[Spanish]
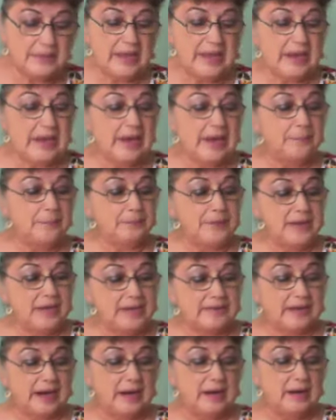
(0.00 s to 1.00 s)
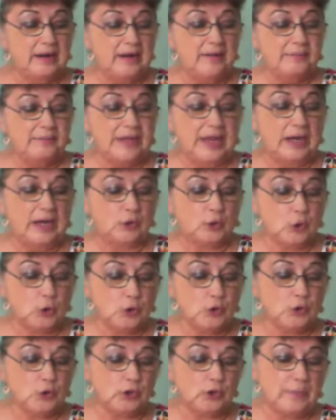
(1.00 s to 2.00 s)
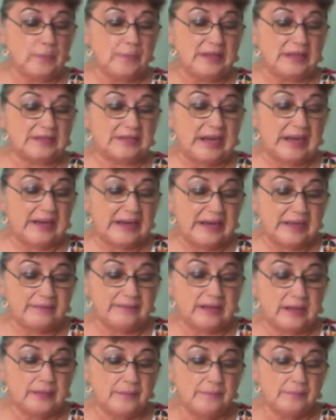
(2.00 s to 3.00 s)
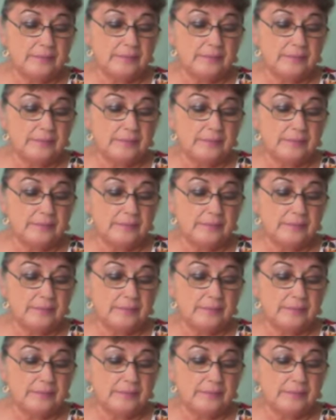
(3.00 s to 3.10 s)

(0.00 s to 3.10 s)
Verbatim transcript: en la piedra de arroyo de Beta Grande